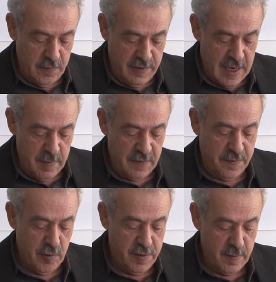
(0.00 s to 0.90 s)
إنه في عام
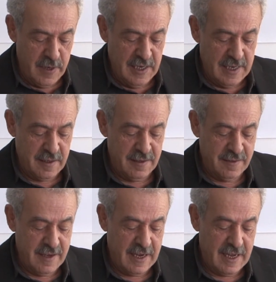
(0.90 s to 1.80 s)
2008 عدد
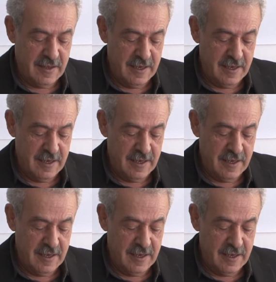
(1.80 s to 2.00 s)
انتهاكات